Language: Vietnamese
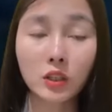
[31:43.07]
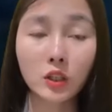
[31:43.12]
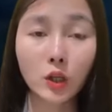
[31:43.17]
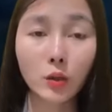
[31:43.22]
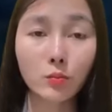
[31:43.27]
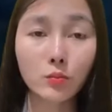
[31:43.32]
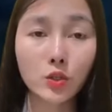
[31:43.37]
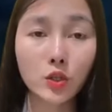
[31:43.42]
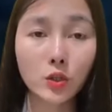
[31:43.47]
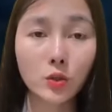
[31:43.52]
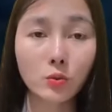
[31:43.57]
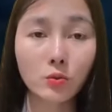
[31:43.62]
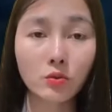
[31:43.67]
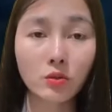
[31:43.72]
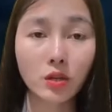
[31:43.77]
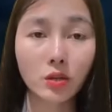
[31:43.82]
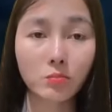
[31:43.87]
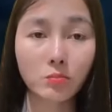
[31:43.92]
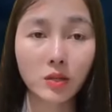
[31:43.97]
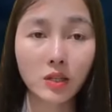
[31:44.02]
Vài ngày sau
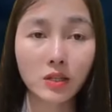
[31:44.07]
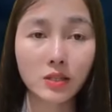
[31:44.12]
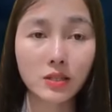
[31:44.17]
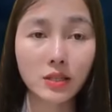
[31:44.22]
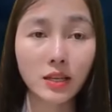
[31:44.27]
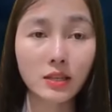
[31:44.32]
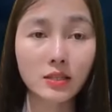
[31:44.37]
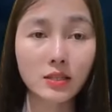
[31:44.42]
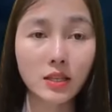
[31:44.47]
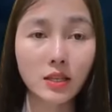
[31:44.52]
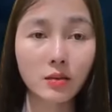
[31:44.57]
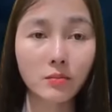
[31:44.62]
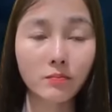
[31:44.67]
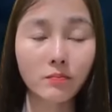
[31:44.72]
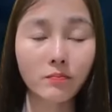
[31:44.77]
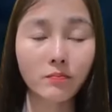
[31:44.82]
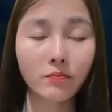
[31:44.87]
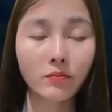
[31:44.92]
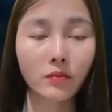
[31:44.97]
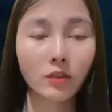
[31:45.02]
đó, Nghĩa đi tìm
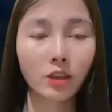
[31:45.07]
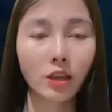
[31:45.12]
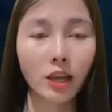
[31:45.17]
Thông.